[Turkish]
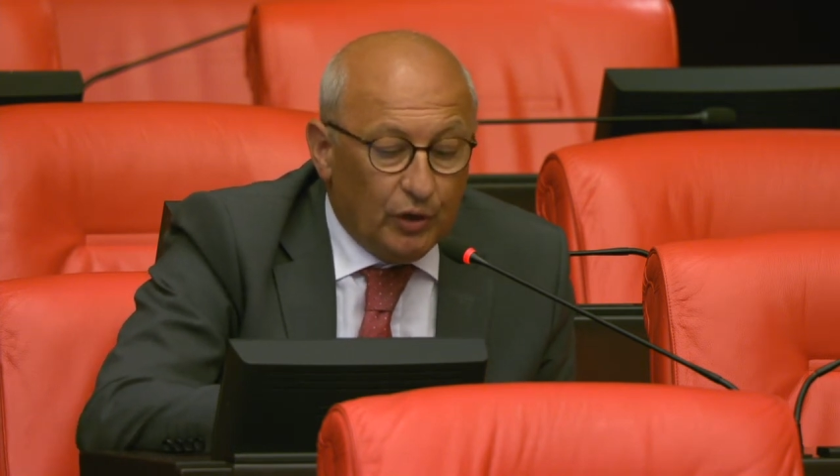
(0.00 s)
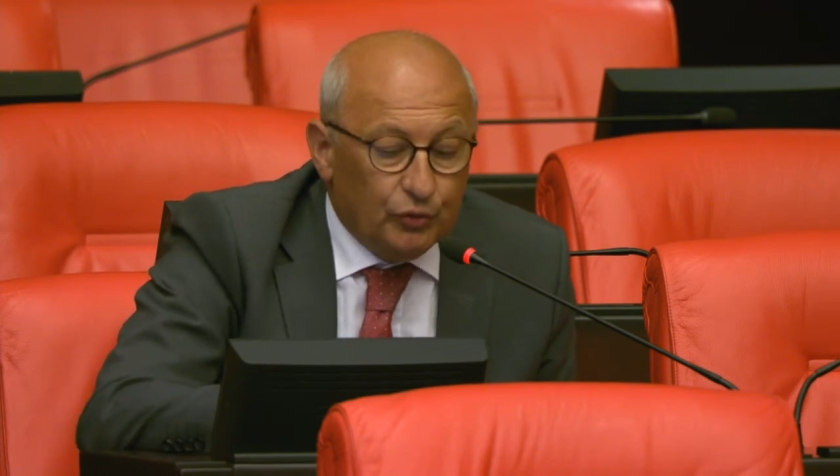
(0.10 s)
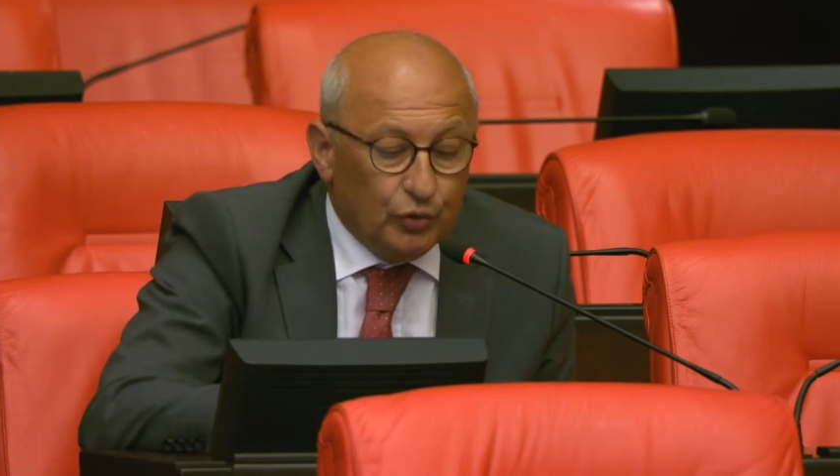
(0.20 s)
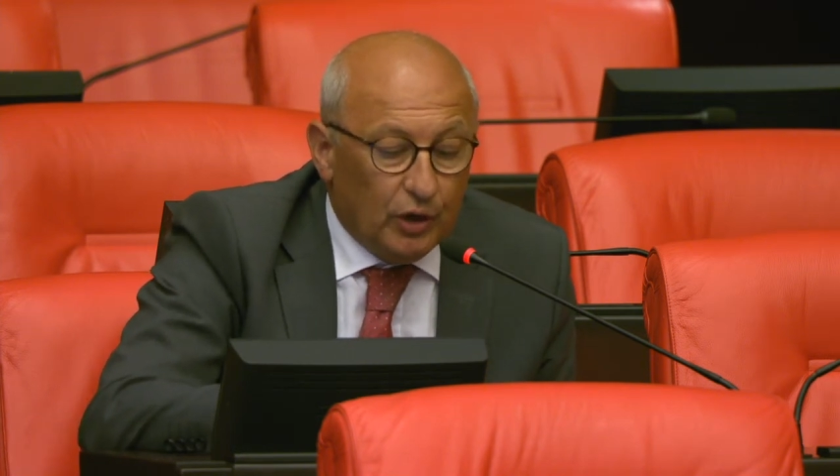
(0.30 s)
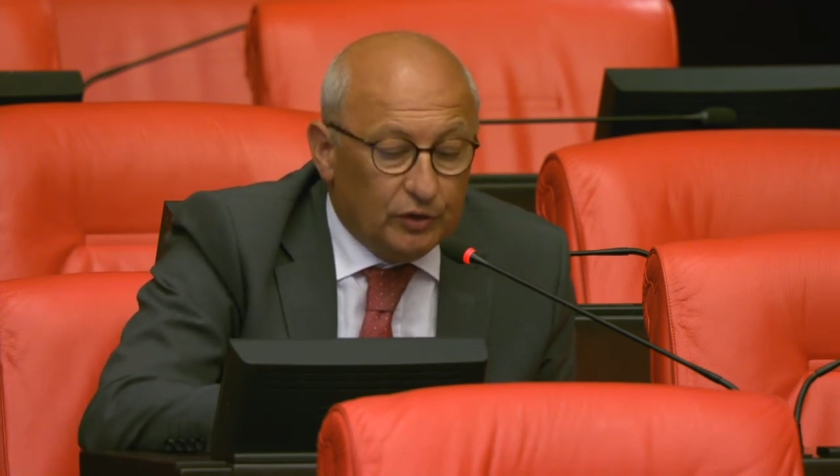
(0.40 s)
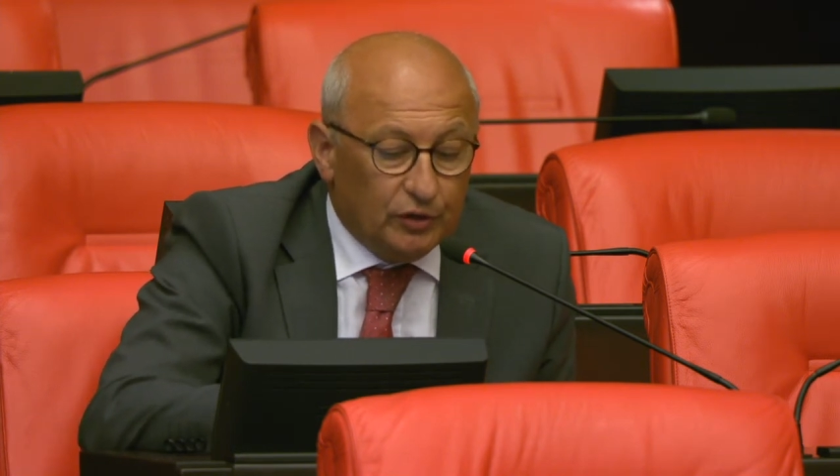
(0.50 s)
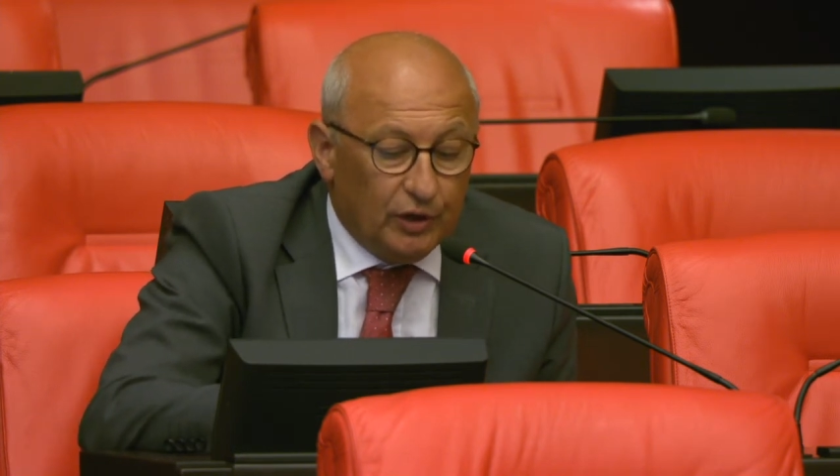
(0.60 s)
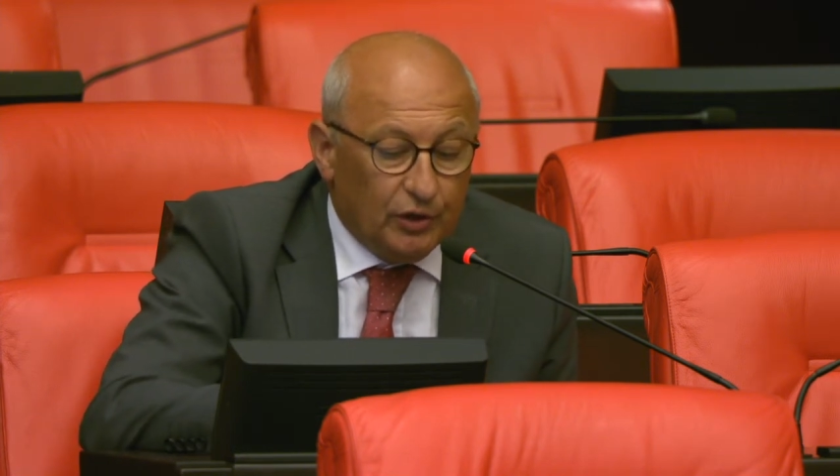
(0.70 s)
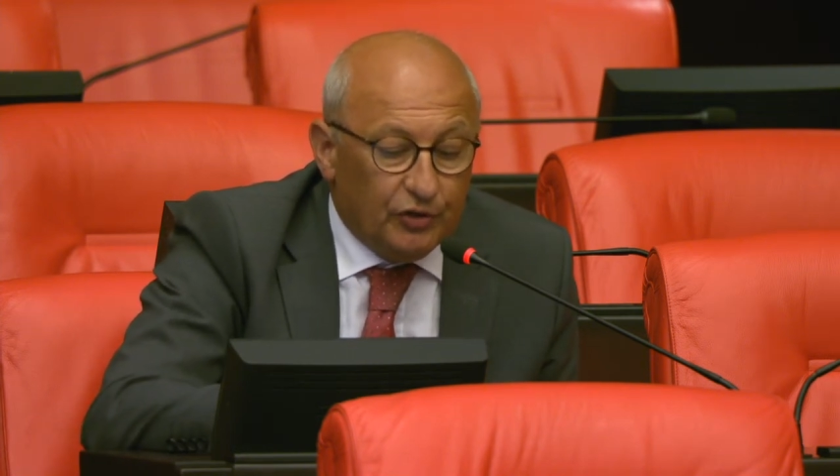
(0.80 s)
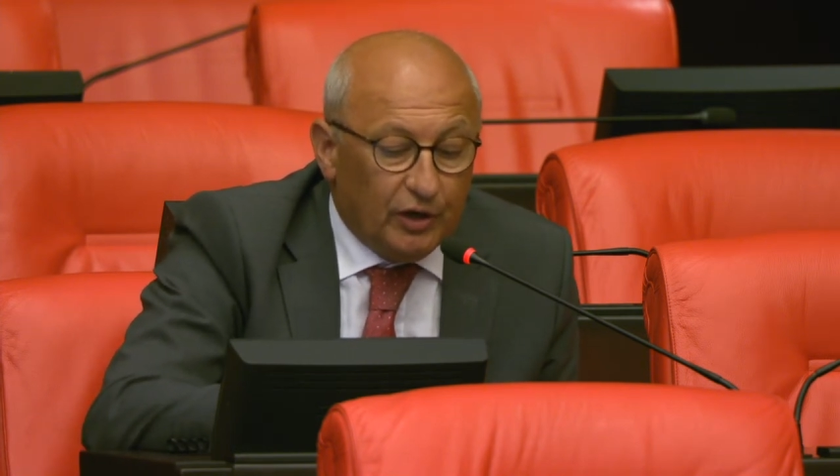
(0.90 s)
sansür
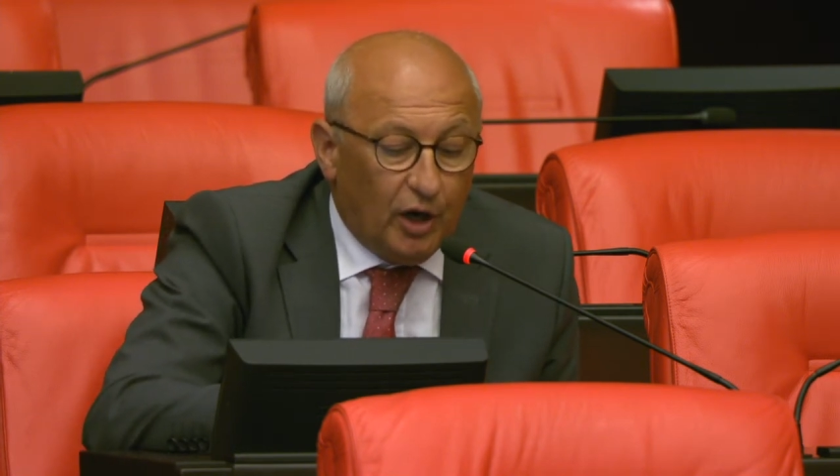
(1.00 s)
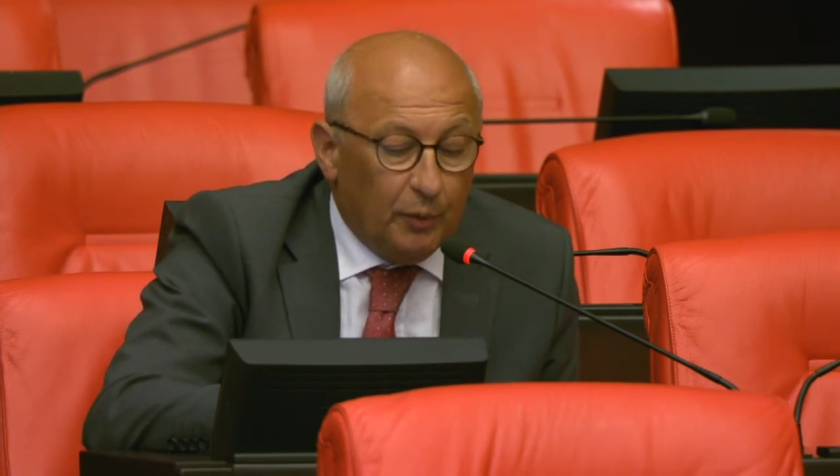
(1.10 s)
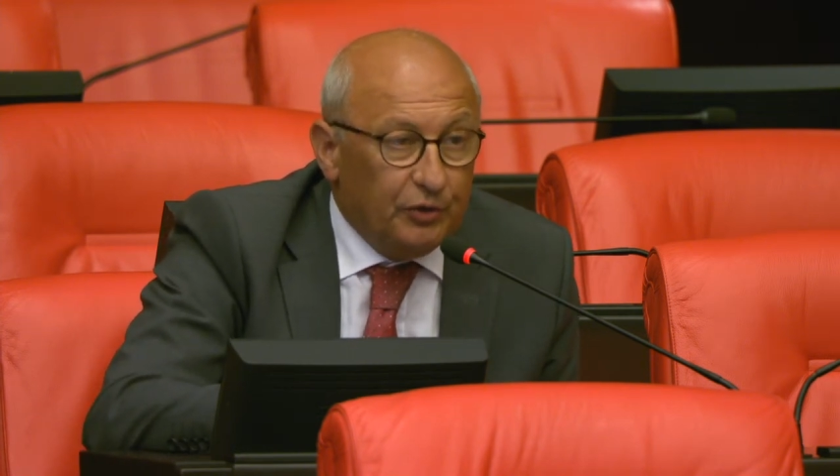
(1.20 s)
altına alacak,